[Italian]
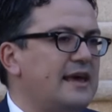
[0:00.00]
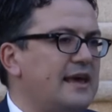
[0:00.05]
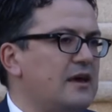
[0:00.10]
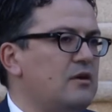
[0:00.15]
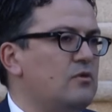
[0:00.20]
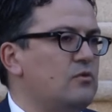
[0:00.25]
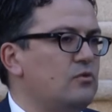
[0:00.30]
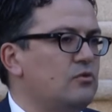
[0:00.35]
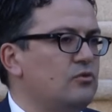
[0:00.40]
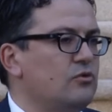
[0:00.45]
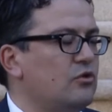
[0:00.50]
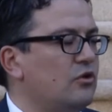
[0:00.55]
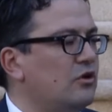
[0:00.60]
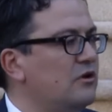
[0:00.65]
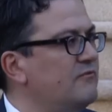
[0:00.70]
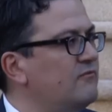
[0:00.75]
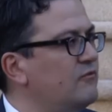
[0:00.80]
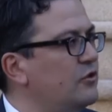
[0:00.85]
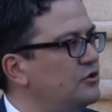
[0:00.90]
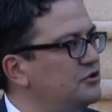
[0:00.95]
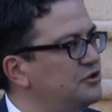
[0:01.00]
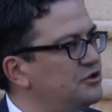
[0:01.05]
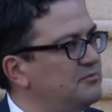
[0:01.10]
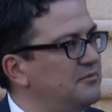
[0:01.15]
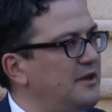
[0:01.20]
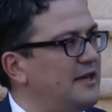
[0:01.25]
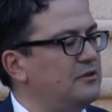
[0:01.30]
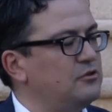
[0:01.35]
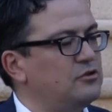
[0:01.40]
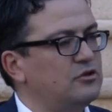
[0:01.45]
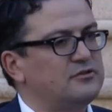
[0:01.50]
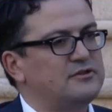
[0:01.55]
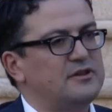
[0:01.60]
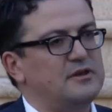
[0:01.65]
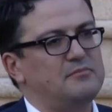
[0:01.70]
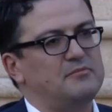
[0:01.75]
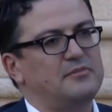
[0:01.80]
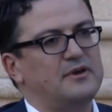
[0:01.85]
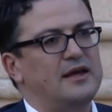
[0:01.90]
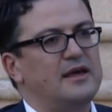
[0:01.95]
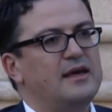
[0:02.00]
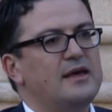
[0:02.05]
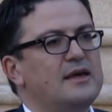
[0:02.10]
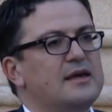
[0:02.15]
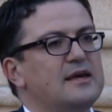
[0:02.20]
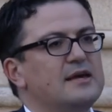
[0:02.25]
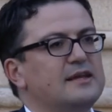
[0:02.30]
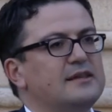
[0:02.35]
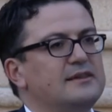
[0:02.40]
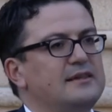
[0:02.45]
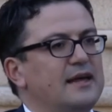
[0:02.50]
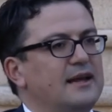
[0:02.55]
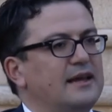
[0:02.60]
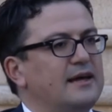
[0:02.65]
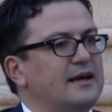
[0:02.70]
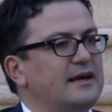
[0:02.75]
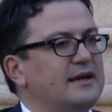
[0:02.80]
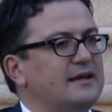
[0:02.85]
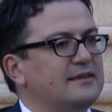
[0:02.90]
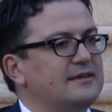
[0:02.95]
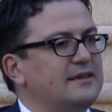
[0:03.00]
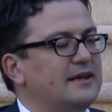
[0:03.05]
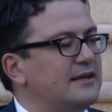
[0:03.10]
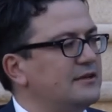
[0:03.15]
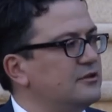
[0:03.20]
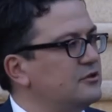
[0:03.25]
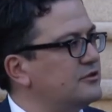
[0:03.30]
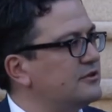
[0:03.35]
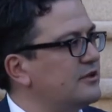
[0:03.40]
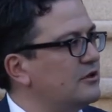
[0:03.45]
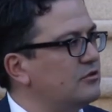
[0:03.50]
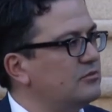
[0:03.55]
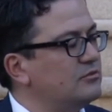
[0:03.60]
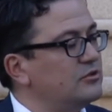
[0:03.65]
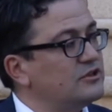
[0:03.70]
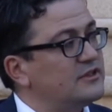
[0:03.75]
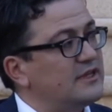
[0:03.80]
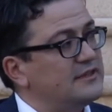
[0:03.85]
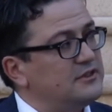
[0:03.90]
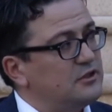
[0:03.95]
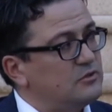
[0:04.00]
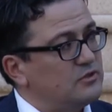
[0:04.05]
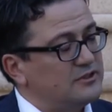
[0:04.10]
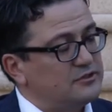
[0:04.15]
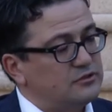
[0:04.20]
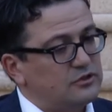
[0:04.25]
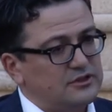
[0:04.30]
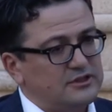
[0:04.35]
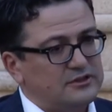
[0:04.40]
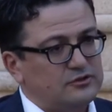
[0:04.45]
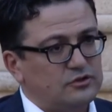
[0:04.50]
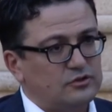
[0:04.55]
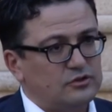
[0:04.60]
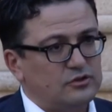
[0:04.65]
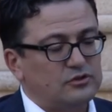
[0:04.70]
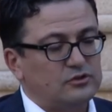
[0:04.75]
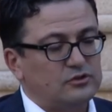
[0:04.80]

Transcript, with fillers: È un coinvolgimento sempre della, della nostra comunità e di questo ne sono